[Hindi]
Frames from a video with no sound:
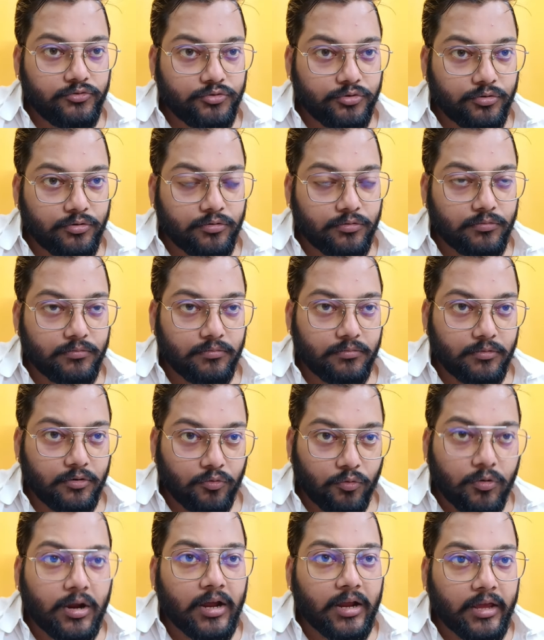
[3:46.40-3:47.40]
जो
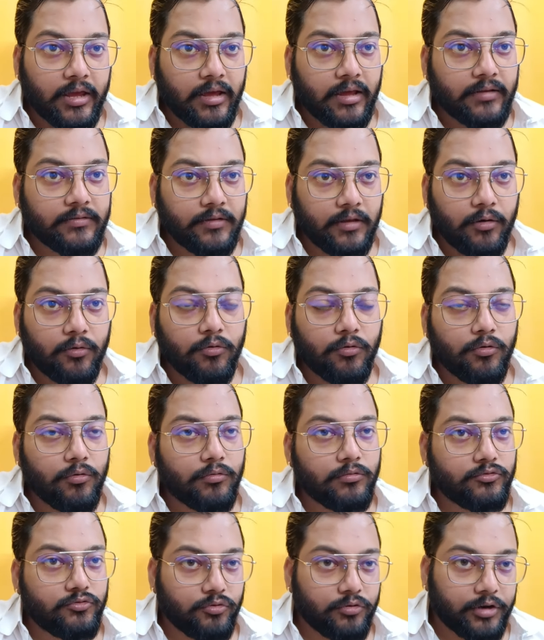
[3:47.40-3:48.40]
रोका गया है सेल को
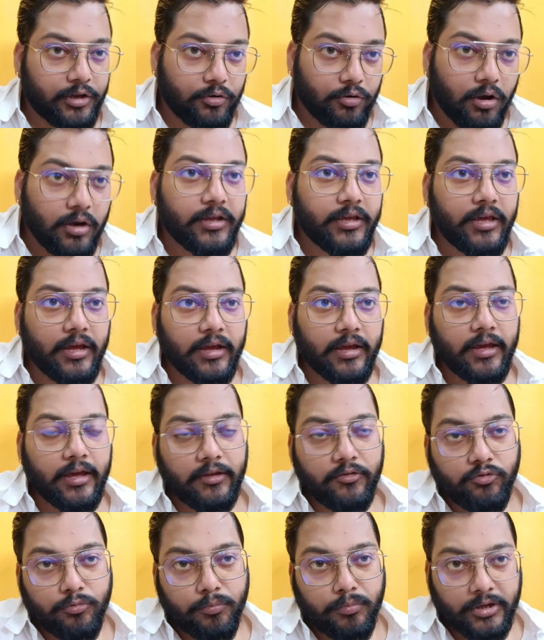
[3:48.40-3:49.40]
जो रिकॉल किया गया
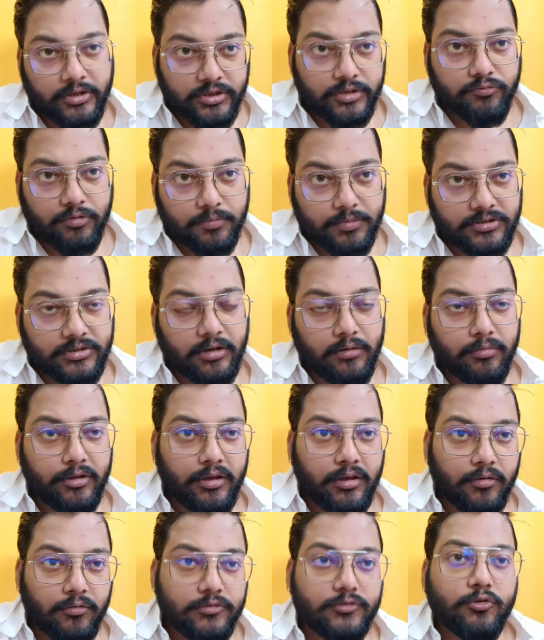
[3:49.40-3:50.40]
है जो बेचे हुए पिस्टल भी
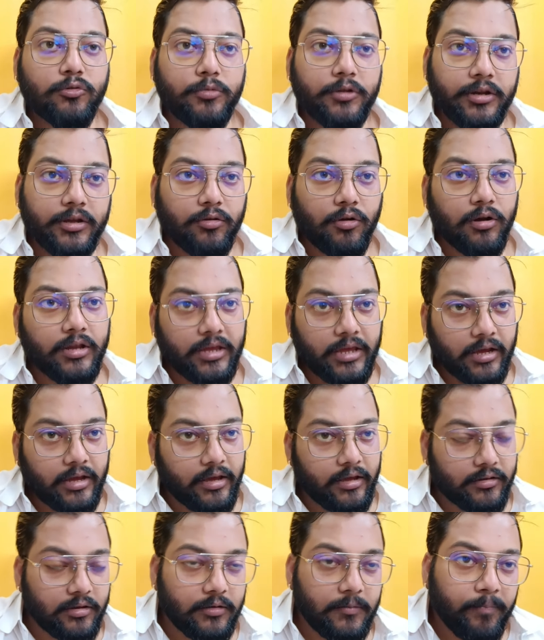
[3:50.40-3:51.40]
हैं उसको भी रिकॉल किया
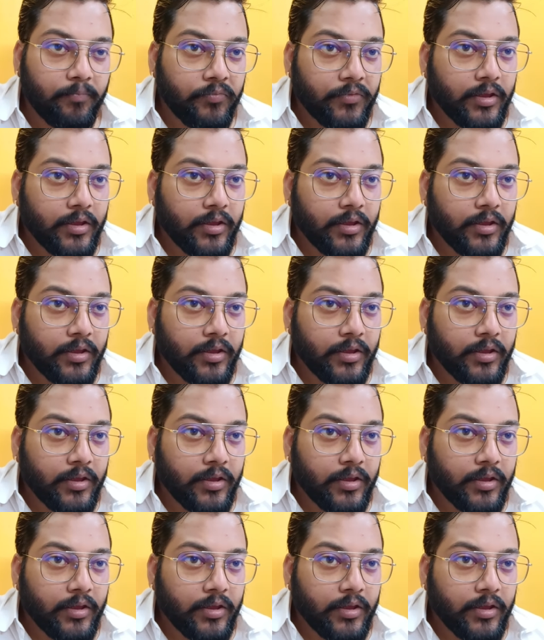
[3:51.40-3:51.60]
गया था